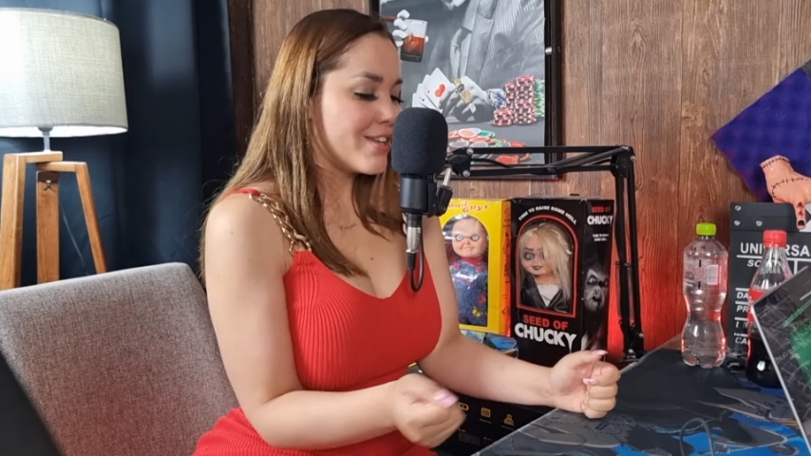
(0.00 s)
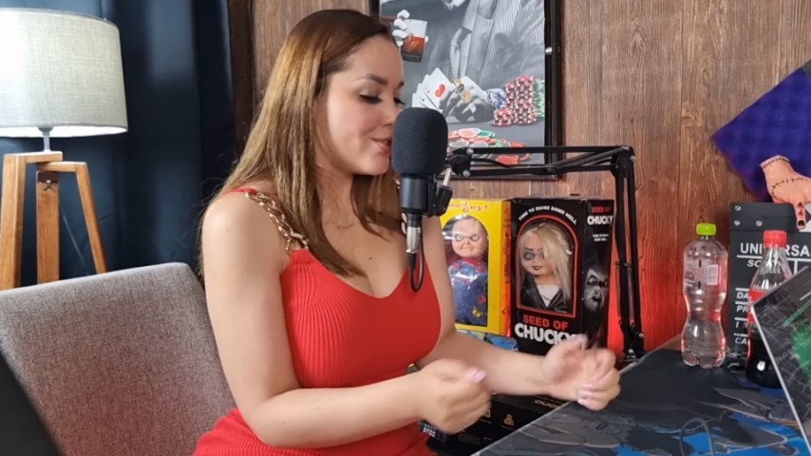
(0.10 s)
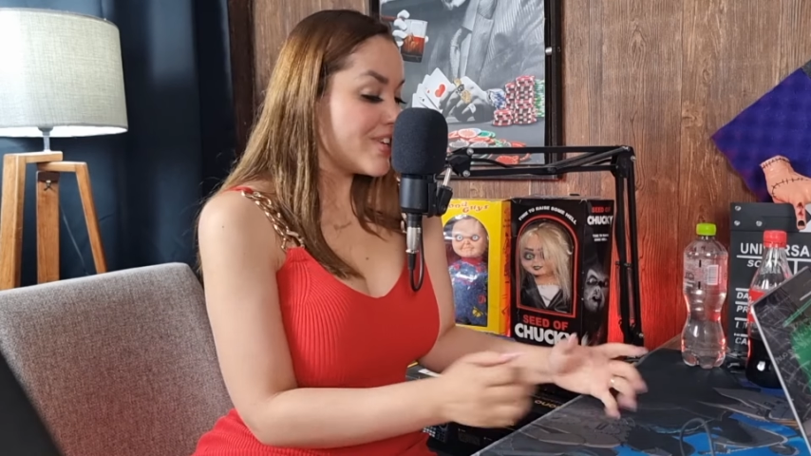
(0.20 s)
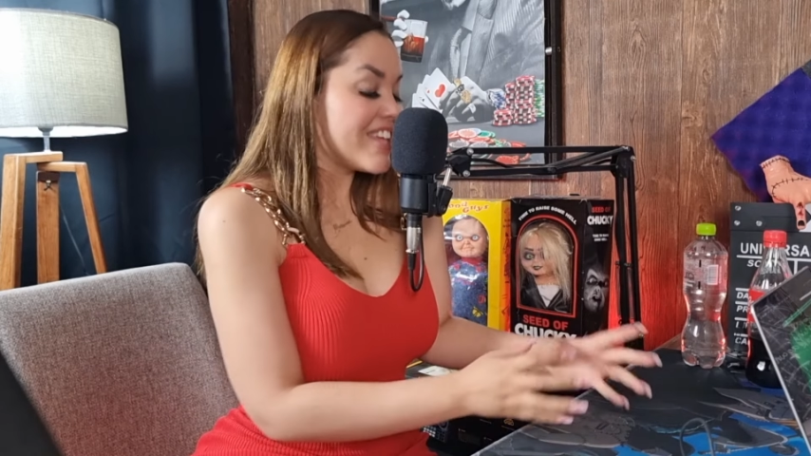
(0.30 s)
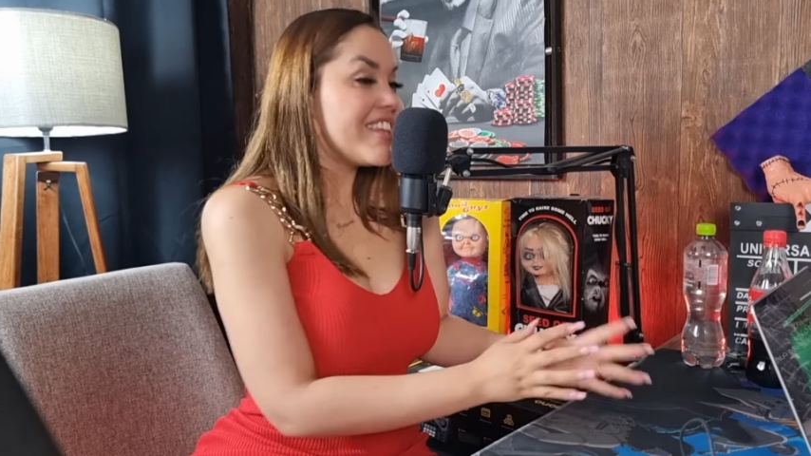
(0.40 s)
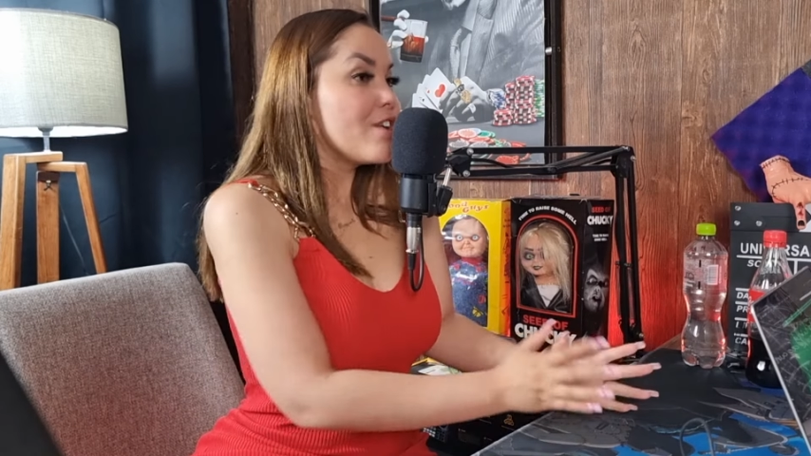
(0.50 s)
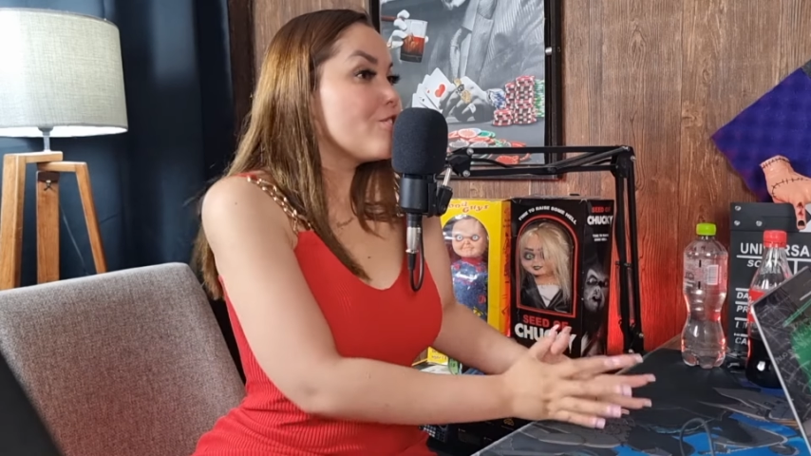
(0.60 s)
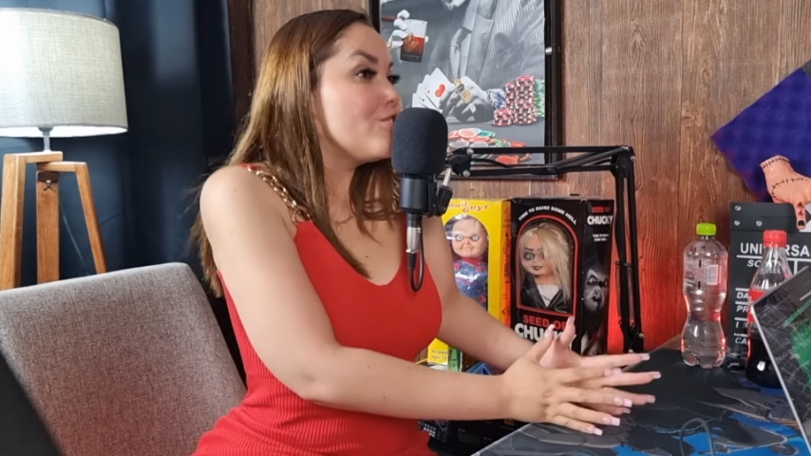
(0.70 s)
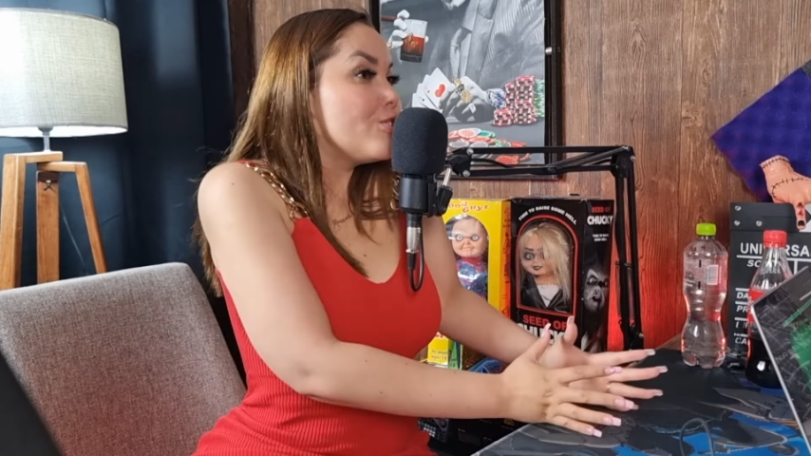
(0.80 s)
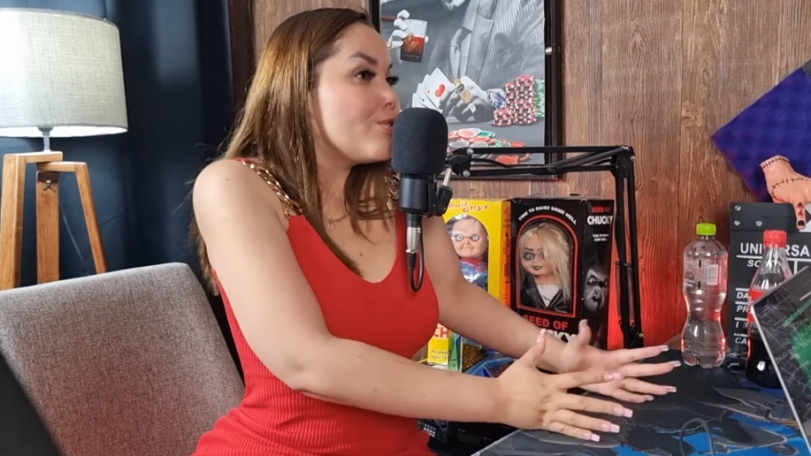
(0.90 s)
Yo ya tengo
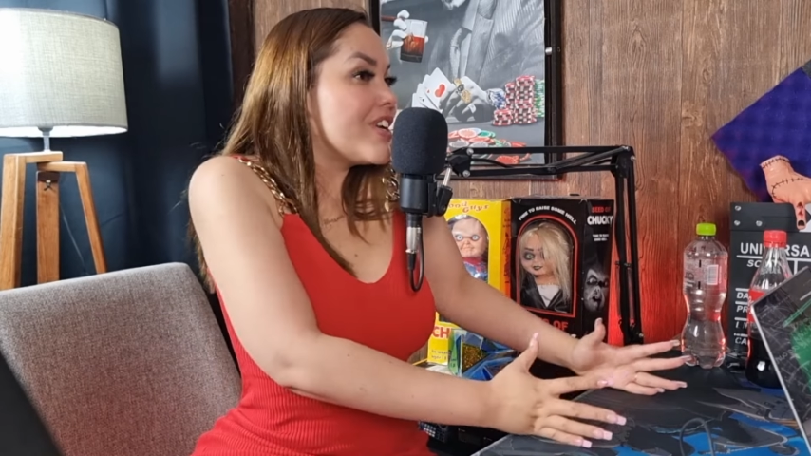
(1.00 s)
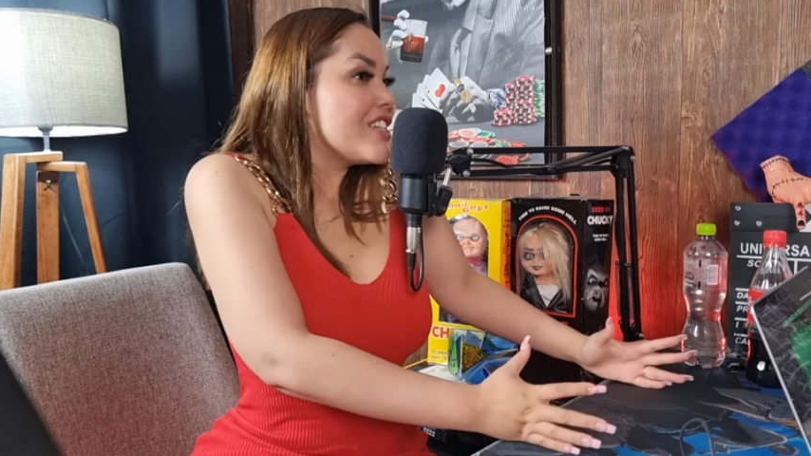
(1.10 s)
toda una